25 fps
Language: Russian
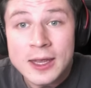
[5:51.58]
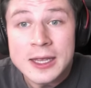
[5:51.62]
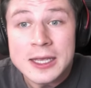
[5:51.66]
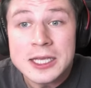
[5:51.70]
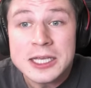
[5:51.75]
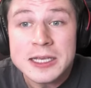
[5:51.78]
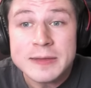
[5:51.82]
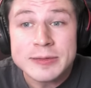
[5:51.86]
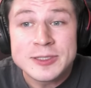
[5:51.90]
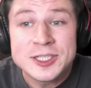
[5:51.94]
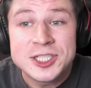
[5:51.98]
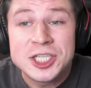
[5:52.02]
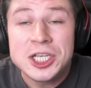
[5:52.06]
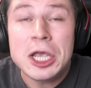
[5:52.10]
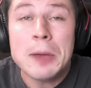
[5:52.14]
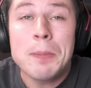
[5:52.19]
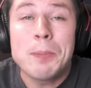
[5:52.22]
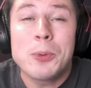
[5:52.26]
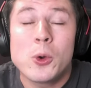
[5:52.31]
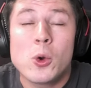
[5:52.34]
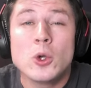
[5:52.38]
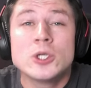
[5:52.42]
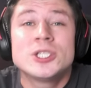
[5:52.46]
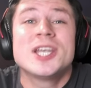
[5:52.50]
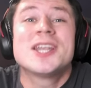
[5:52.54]
И все
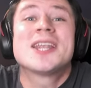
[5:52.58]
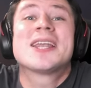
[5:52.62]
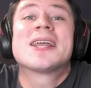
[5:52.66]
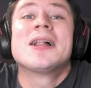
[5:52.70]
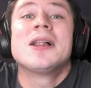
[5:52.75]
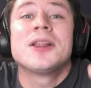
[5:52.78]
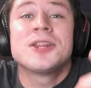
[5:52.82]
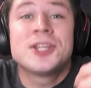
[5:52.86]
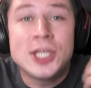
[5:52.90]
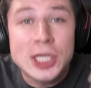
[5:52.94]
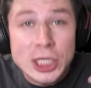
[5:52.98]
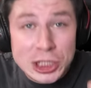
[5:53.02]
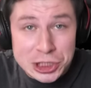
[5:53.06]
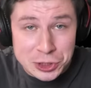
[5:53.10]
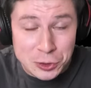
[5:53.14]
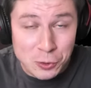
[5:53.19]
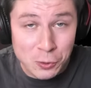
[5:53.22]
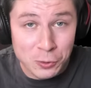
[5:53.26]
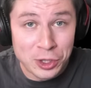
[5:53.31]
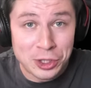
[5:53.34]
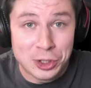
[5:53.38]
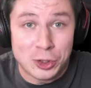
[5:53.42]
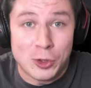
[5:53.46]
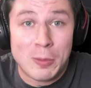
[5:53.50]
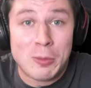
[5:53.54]
просят голдишку
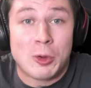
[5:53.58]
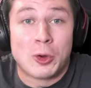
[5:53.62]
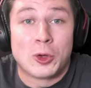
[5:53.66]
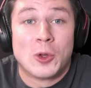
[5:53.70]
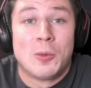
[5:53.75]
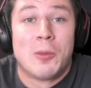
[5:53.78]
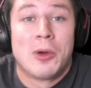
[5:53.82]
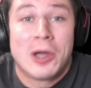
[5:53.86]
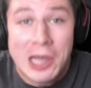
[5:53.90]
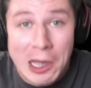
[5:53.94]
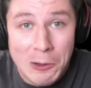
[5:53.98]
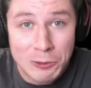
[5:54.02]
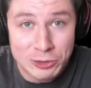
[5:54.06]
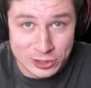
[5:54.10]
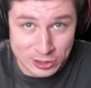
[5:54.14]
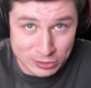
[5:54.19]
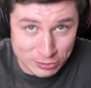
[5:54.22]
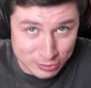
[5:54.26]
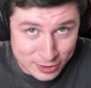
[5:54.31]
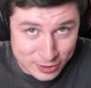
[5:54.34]
на таком крутом аккаунте. Ну,